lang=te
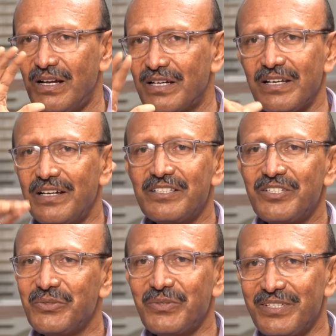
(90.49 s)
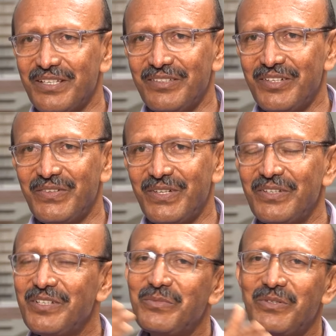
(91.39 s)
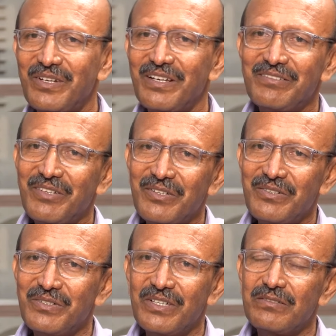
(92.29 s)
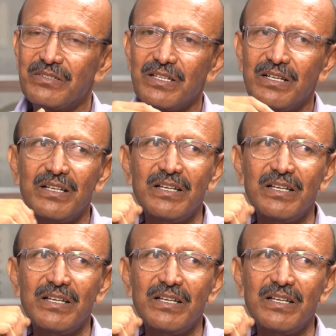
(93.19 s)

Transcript: అట్లాంటి చదువులు చదివిన వాళ్ళకి మోడర్న్లో ఉండకుండా